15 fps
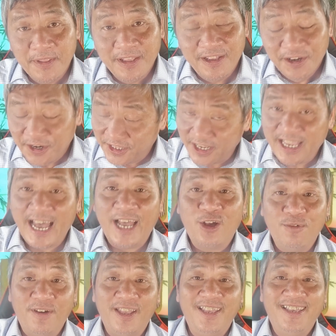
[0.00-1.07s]
Người thứ hai
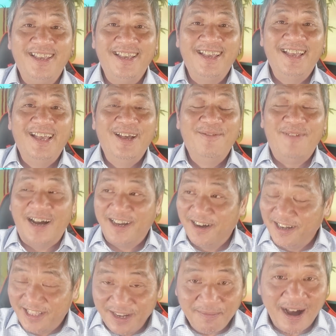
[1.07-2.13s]
quý vị. Và
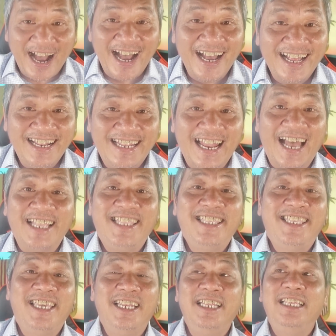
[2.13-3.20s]
người thứ ba là
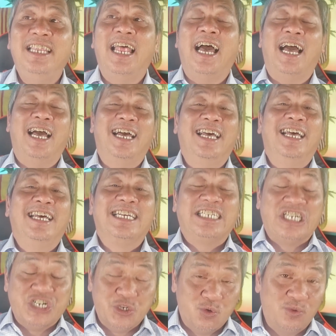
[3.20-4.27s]
chính là
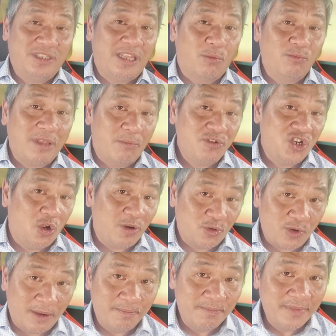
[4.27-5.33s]
cựu Tổng thống Donald
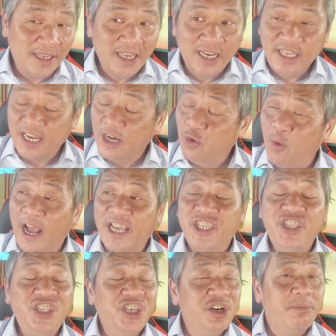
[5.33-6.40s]
Trump. Nữ hoàng
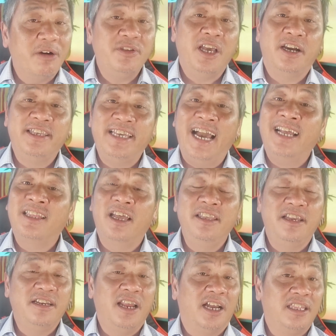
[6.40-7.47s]
chưa bao giờ nhắc tới
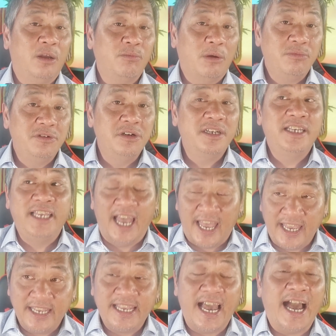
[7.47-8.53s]
những đời Tổng thống trước,
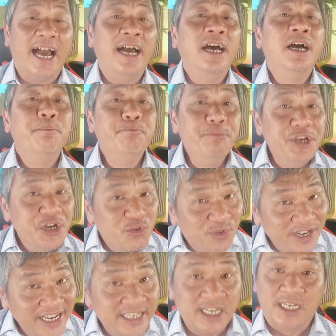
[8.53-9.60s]
kể cả Bill
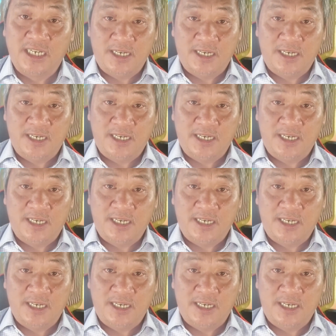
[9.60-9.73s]
Clinton.